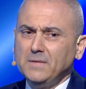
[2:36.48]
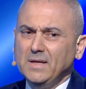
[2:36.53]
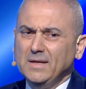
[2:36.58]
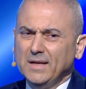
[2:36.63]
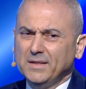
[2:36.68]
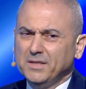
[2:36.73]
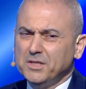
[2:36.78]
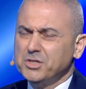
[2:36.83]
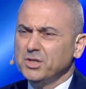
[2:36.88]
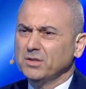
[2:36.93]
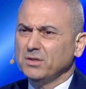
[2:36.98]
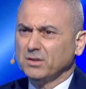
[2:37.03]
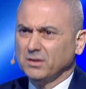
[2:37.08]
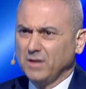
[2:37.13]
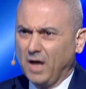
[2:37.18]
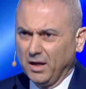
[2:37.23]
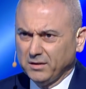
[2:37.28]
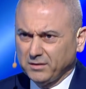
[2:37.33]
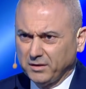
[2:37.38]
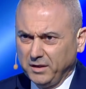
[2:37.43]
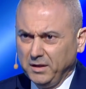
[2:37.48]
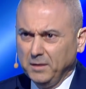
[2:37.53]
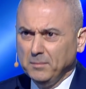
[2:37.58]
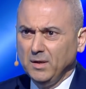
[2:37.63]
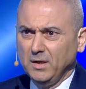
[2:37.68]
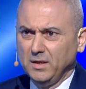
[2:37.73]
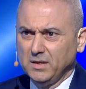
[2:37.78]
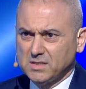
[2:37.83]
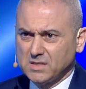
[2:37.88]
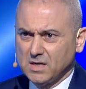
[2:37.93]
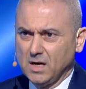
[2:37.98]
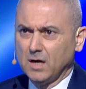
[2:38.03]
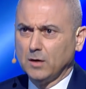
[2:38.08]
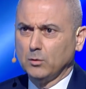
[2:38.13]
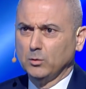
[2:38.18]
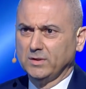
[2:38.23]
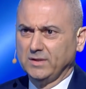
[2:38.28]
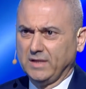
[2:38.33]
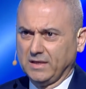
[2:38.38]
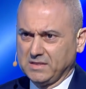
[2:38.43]
نتيجه التحطيم اللي صار
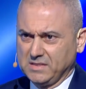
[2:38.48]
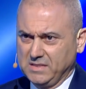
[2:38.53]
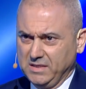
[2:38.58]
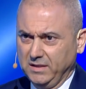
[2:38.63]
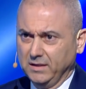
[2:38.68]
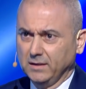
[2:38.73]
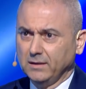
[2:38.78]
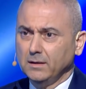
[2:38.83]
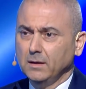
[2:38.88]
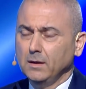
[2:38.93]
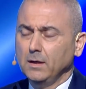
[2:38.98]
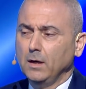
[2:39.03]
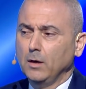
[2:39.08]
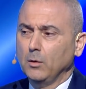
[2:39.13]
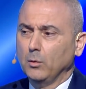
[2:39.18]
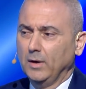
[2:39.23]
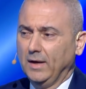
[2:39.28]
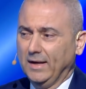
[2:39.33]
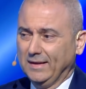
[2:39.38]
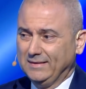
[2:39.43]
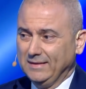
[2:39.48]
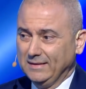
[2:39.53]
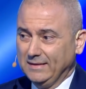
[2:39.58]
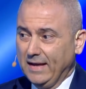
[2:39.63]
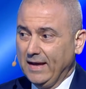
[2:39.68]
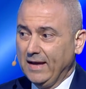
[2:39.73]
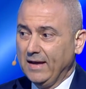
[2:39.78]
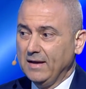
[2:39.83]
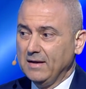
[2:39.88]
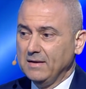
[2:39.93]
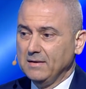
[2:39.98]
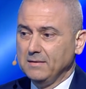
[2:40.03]
والتكسير والاعتداء